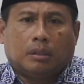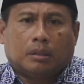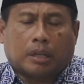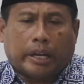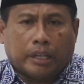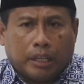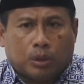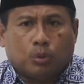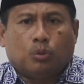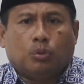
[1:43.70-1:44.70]
Selain
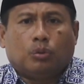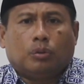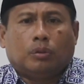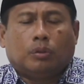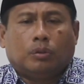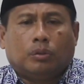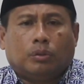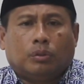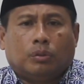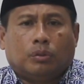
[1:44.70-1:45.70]
itu,
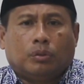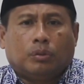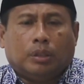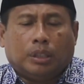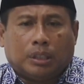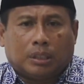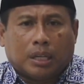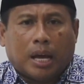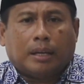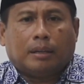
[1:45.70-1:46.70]
di
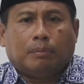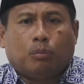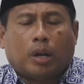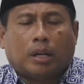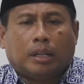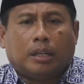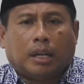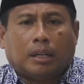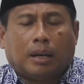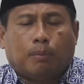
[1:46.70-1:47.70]
sisi lain bulan ini
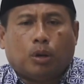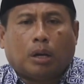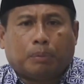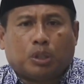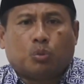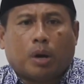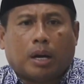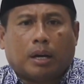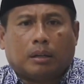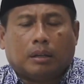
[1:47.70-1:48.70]
adalah bulan
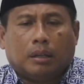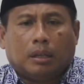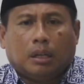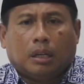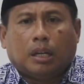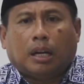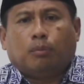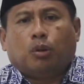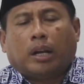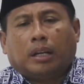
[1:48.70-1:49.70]
perjuangan dan
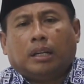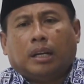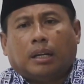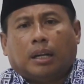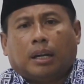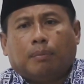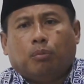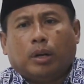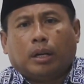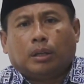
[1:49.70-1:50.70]
bulan ini adalah
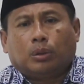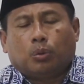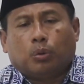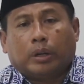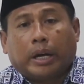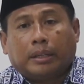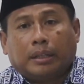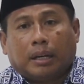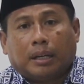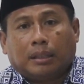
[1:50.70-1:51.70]
bulan
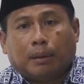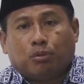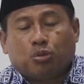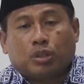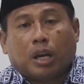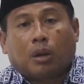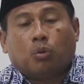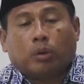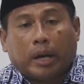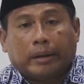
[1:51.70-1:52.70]
diturunkannya kitab suci
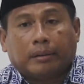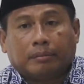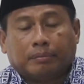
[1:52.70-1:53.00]
Al-Qur'an.